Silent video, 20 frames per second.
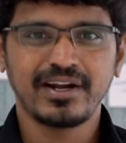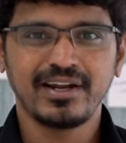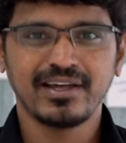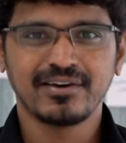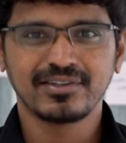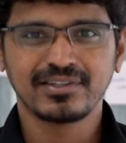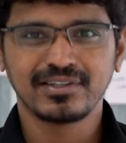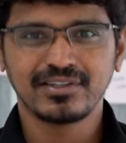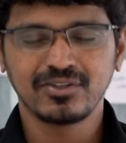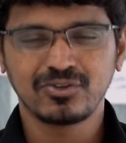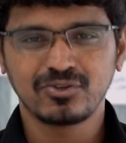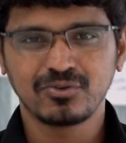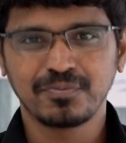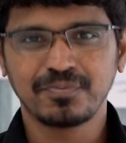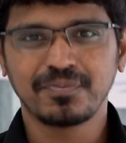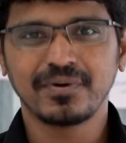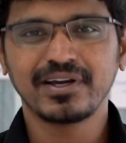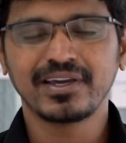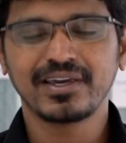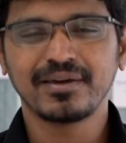ஒரு ஐடியா வந்தது
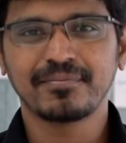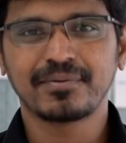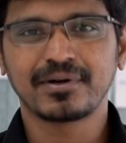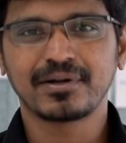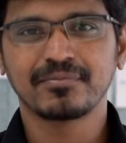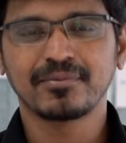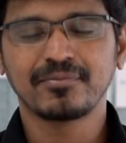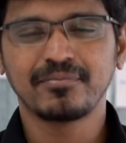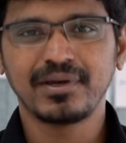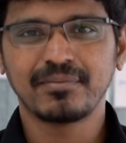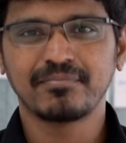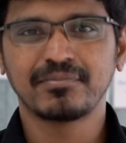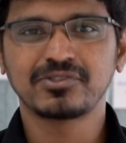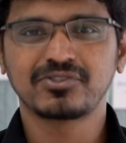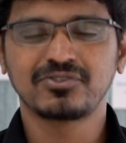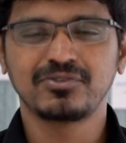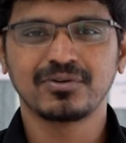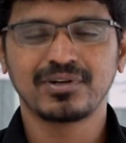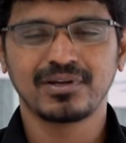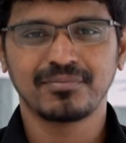துப்பாக்கி படமும்
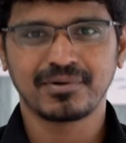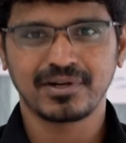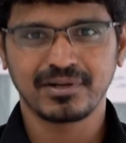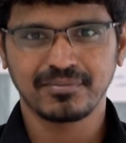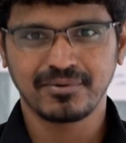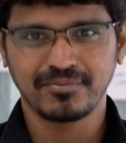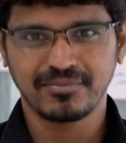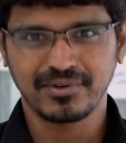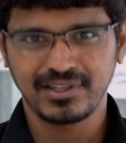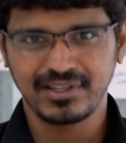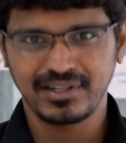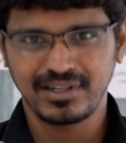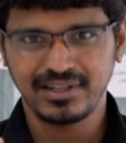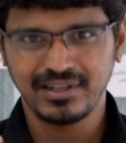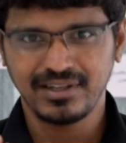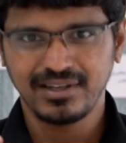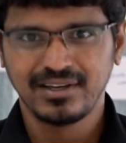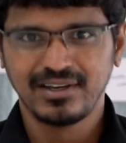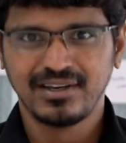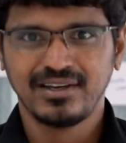எம்எஸ் தோனி படமும் வந்துட்டு
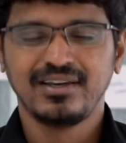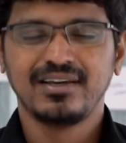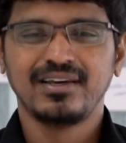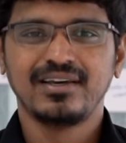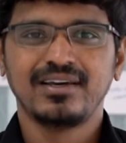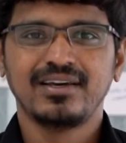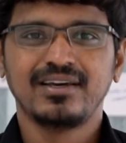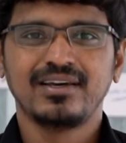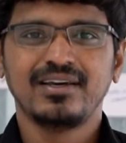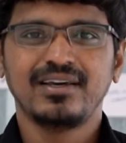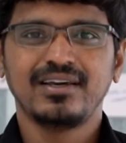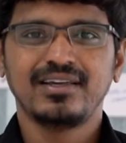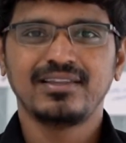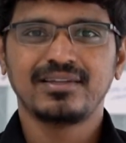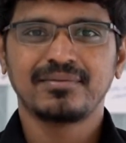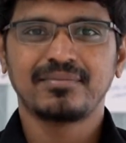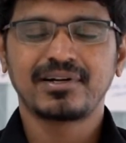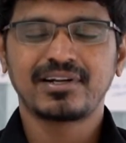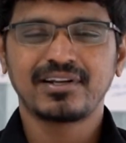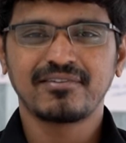
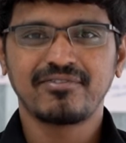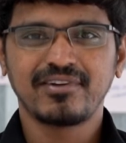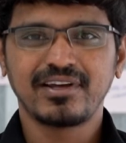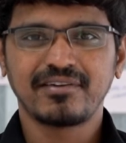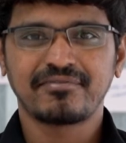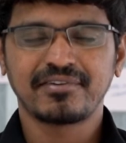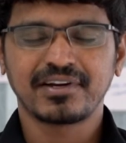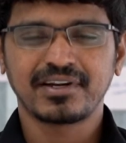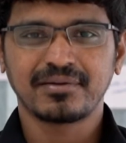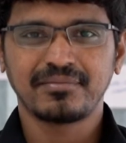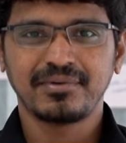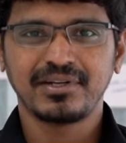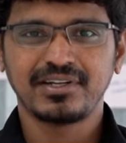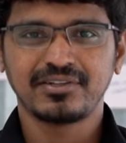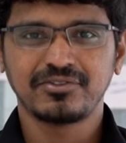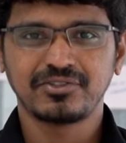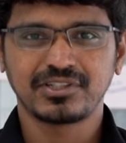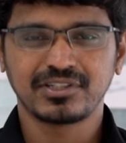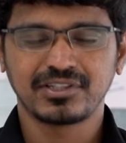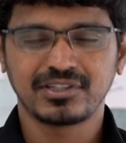இந்த பட்டர்ஃப்ளை எஃபெக்ட்
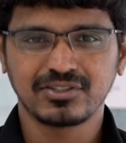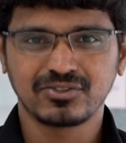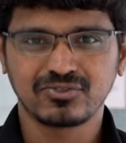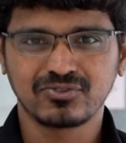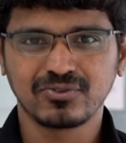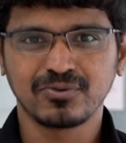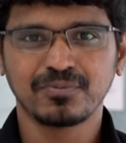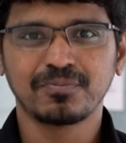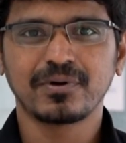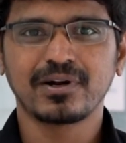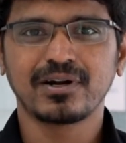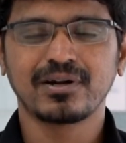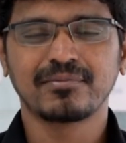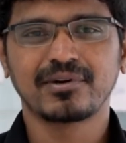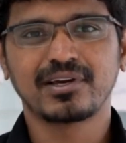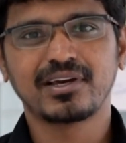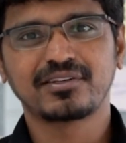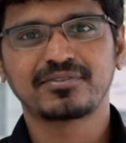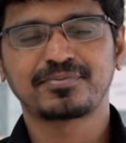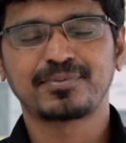அப்படின்ற விஷயத்த சூப்பராக
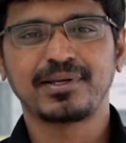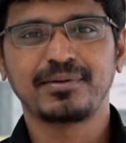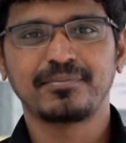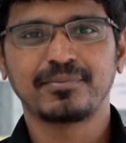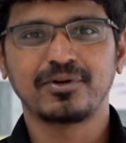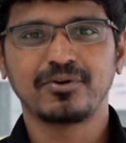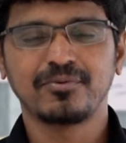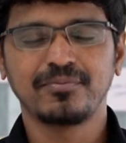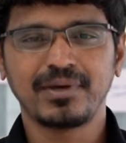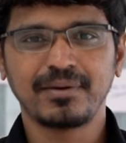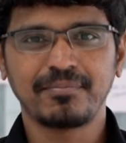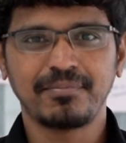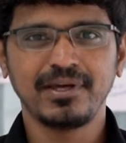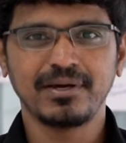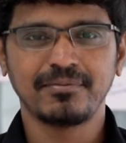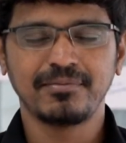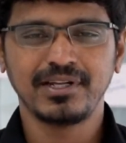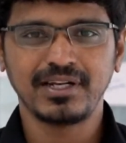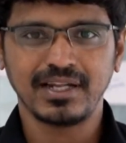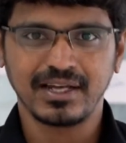நமக்கு எக்ஸ்பிளைன் பண்ணும் எப்படி
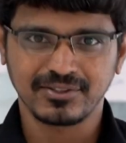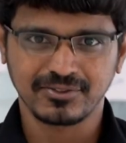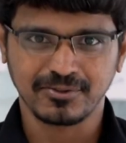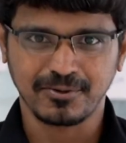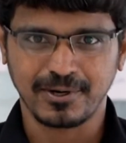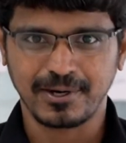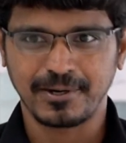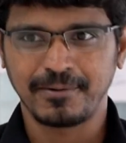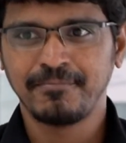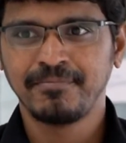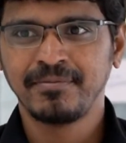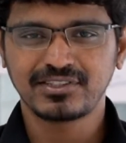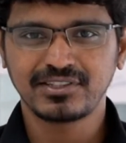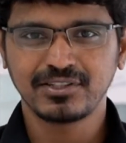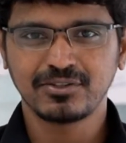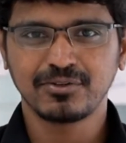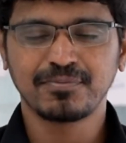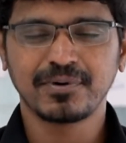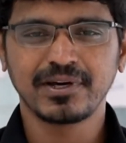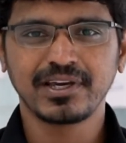அப்படின்னு நான் சொல்கிறேன் ஃபர்ஸ்ட்
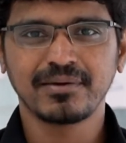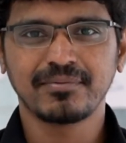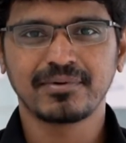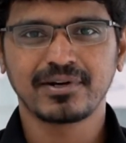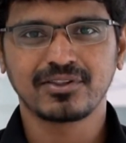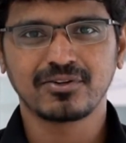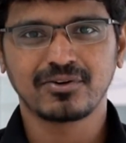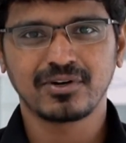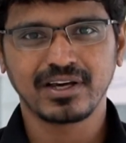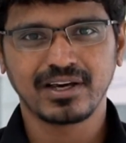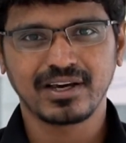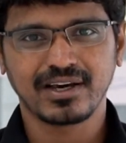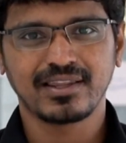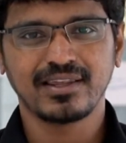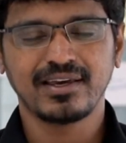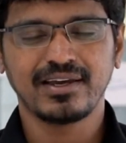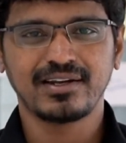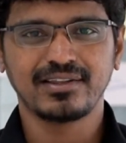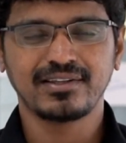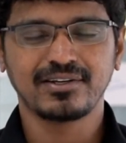துப்பாக்கி படத்தோட
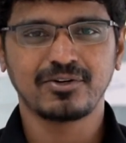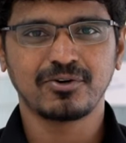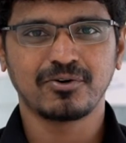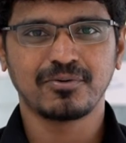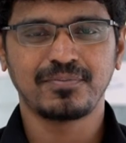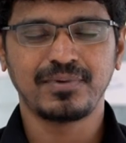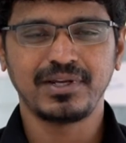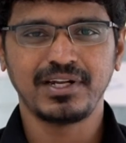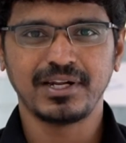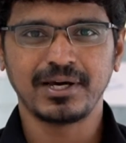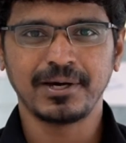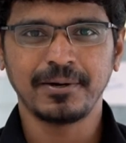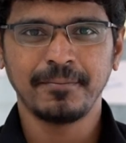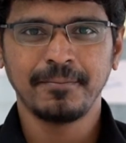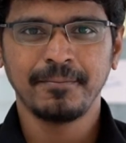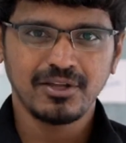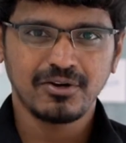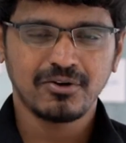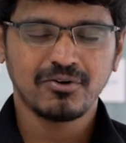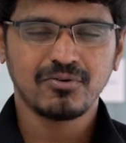கதை எடுத்துக்கிட்டோம் அப்படின்னா
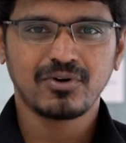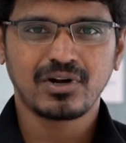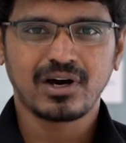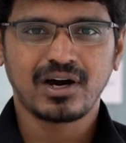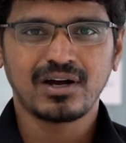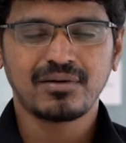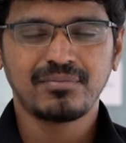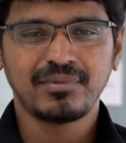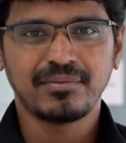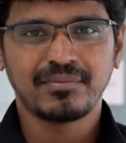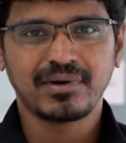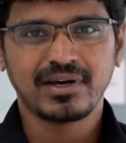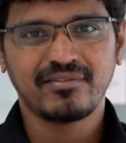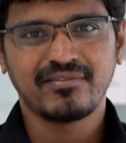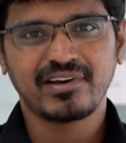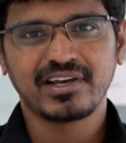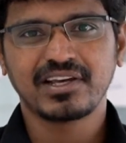ஹீரோ ஒரு ஆர்மி மேன்